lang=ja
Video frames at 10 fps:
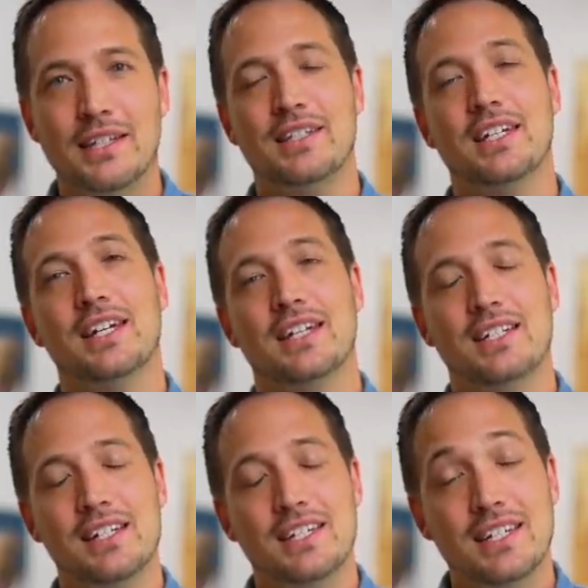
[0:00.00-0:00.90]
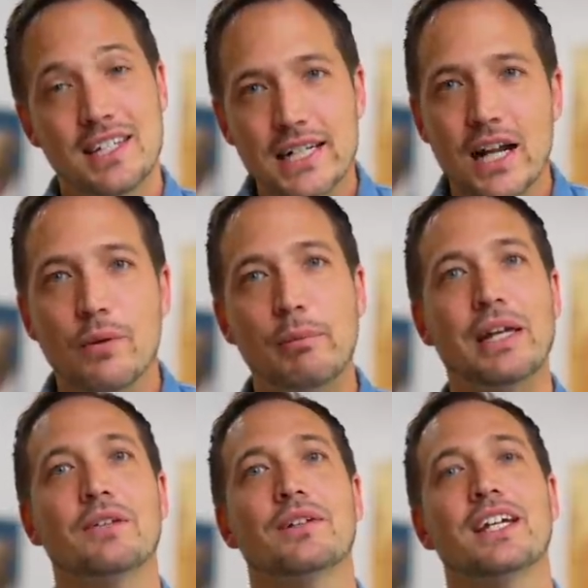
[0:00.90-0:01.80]
日1日1時間は
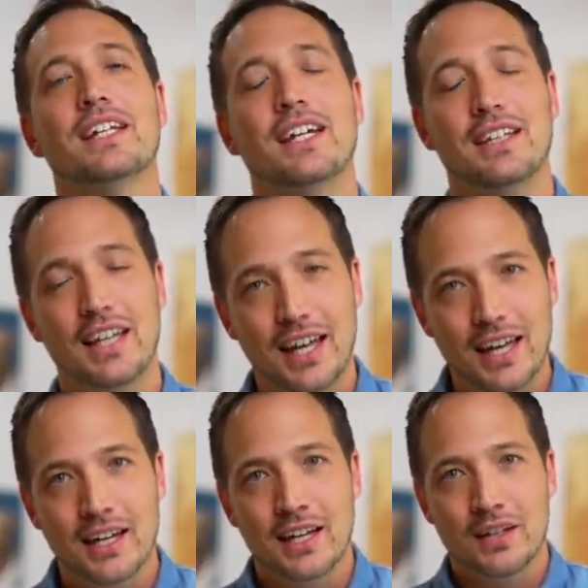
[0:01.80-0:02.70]
勉強できていて